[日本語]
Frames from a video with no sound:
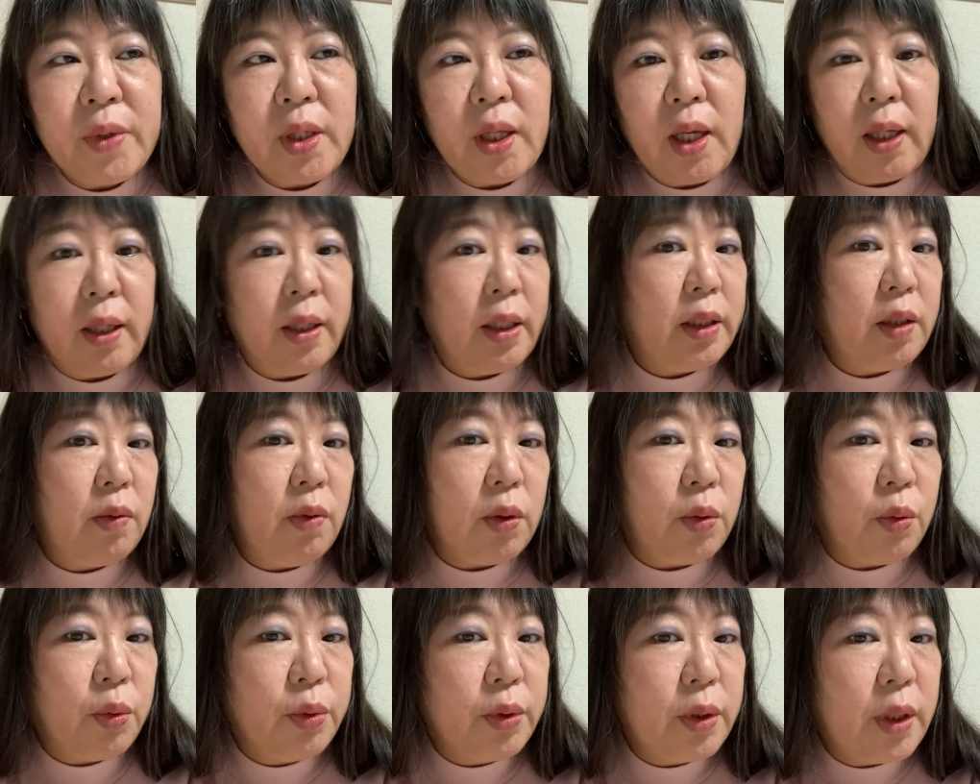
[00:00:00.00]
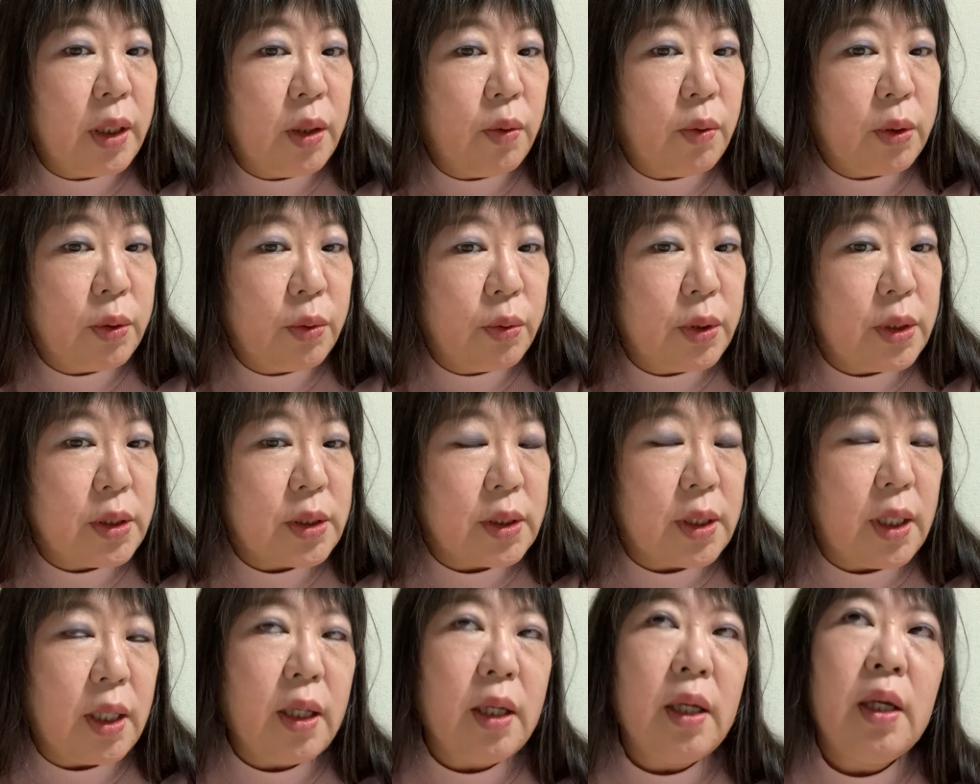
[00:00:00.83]
あなたはこんな色はどうです
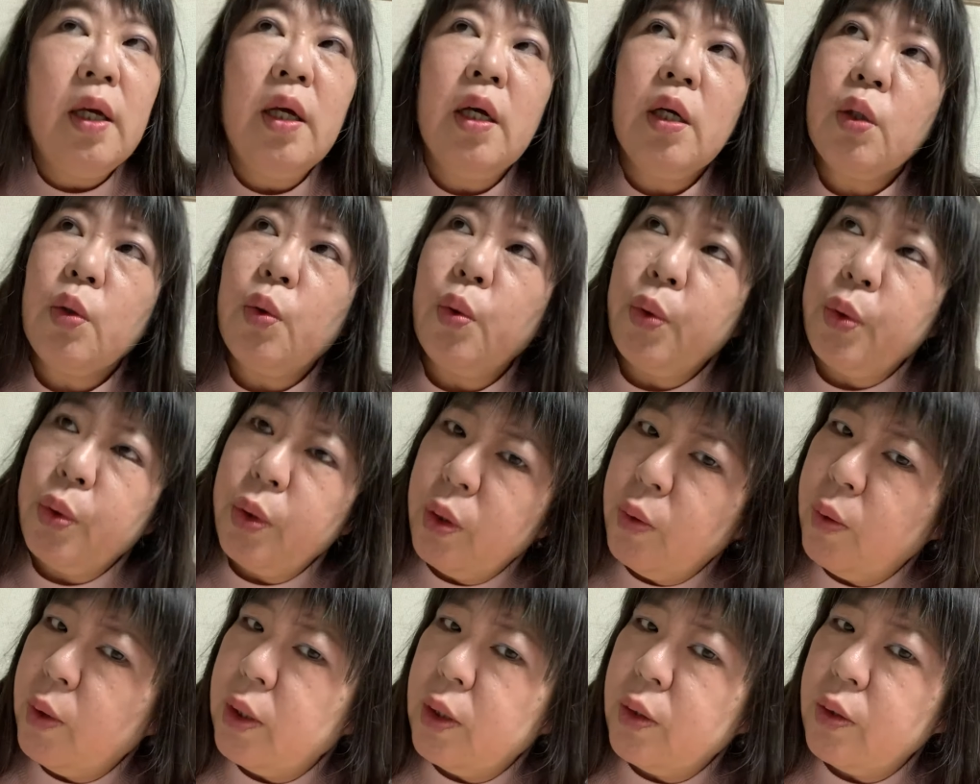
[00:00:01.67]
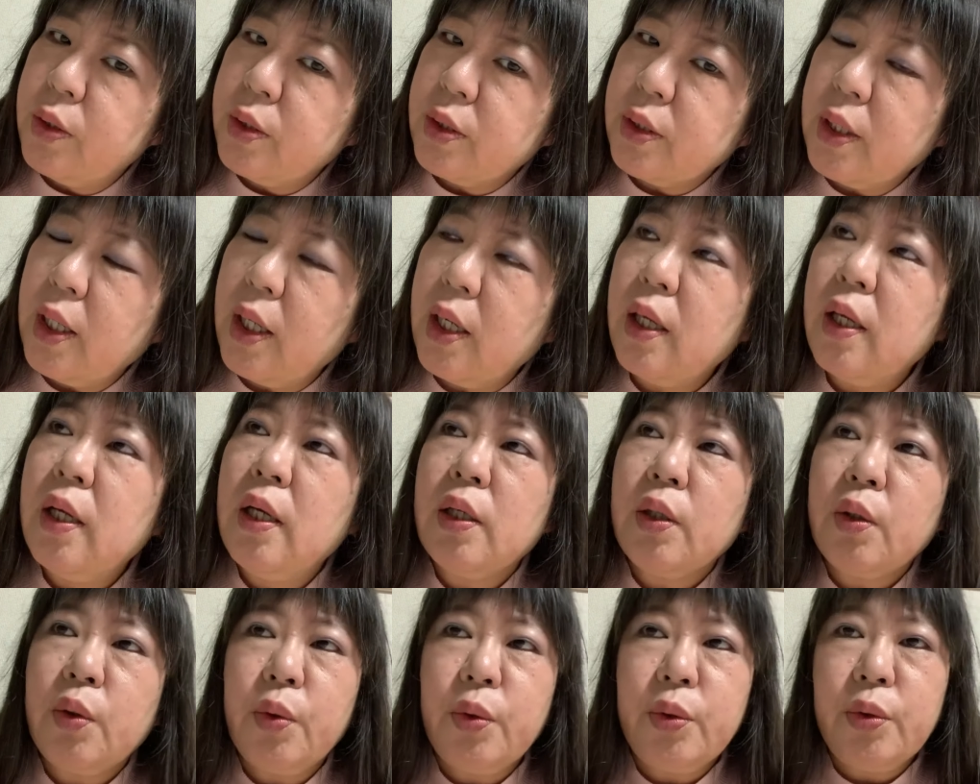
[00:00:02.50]
かこういう色はどうですか
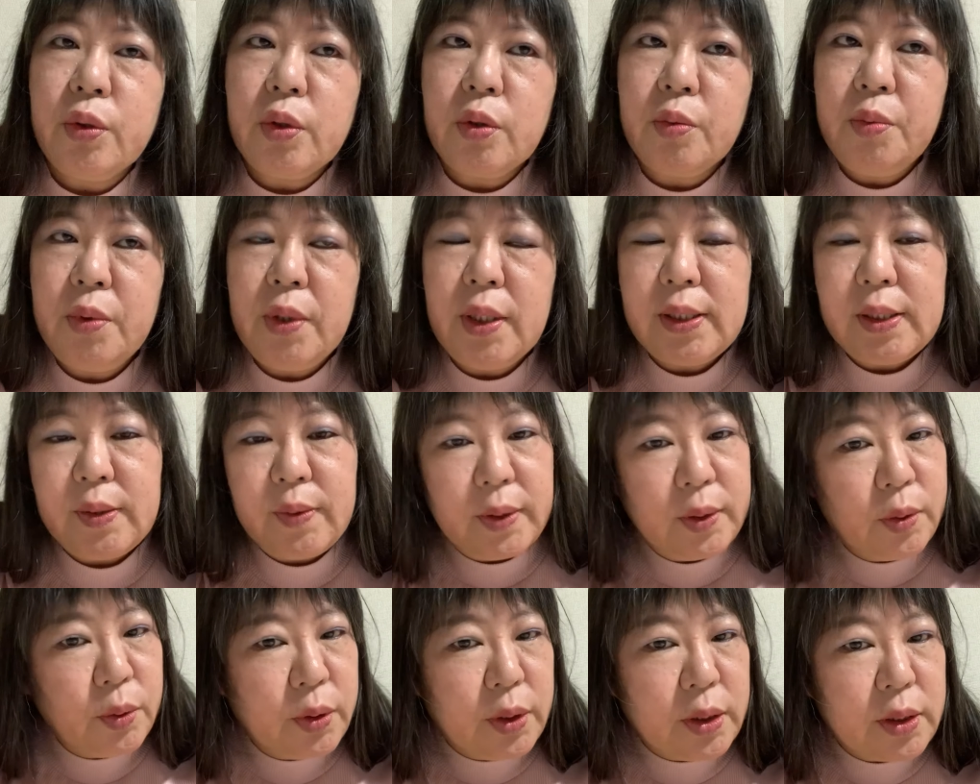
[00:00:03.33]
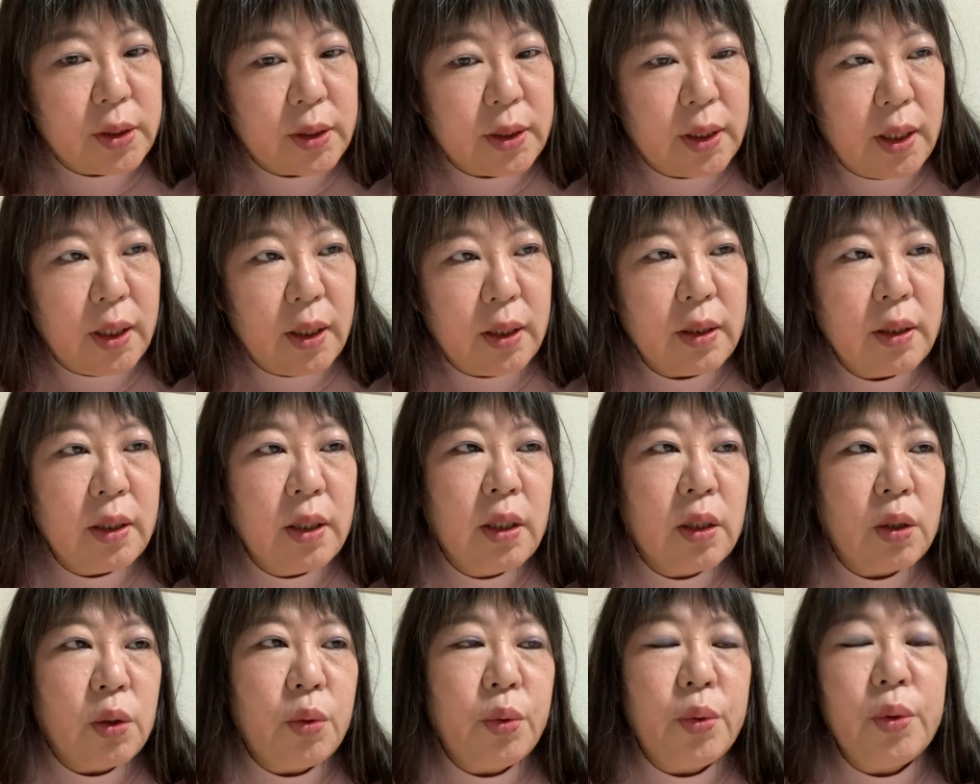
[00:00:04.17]
こういう組み合わせはどうですか
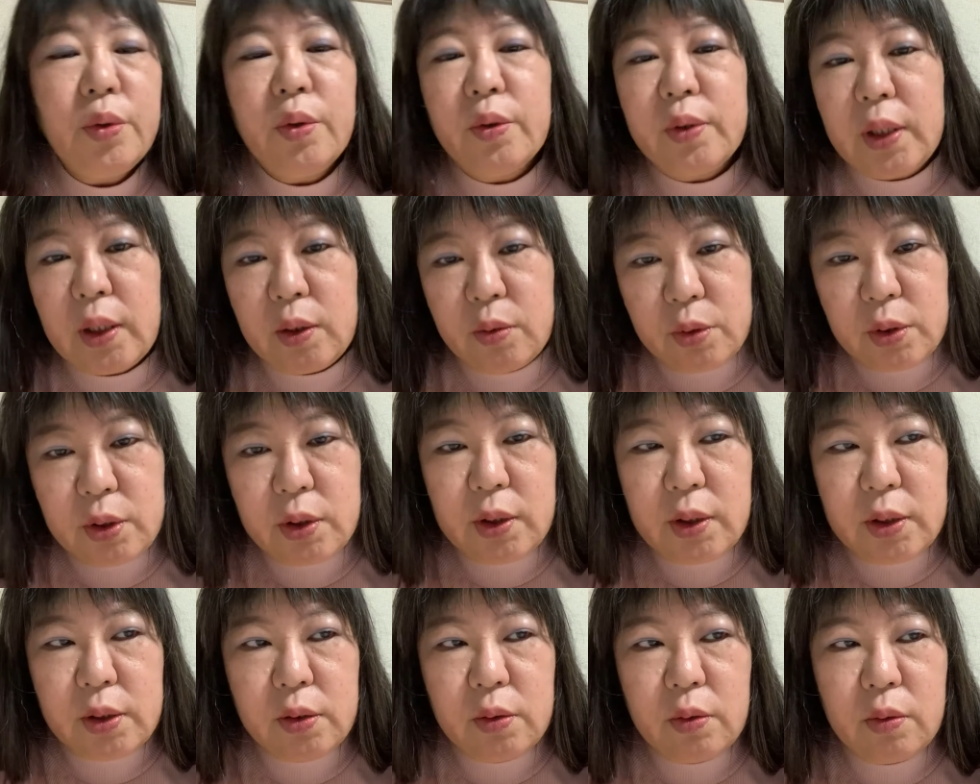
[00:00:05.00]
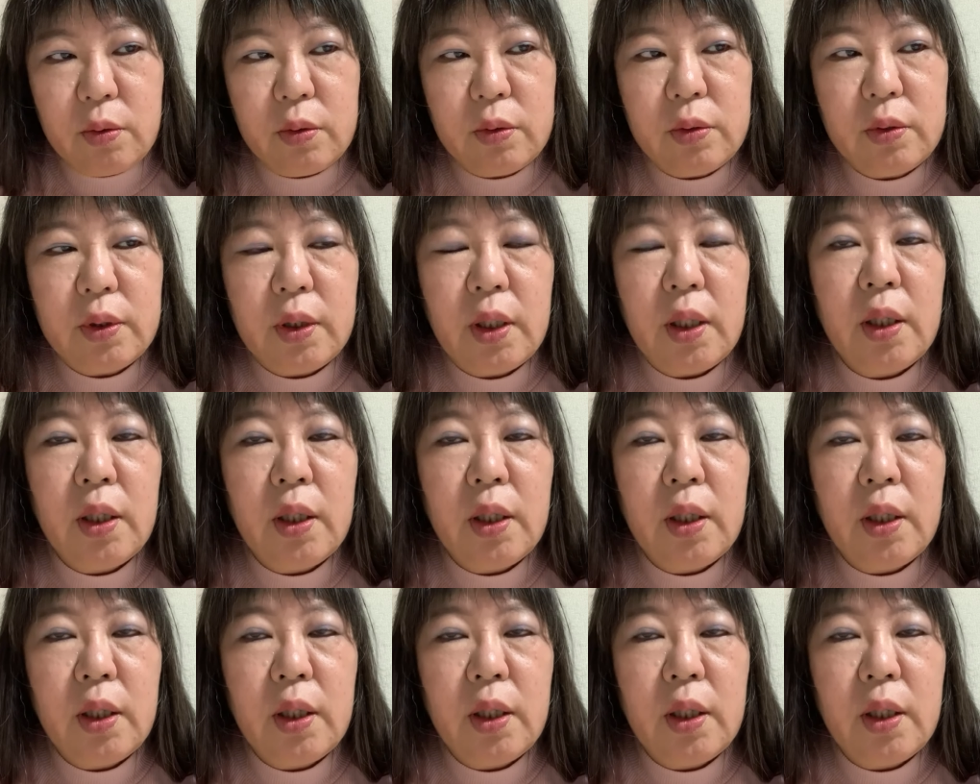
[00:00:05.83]
こういうの楽しいですよ。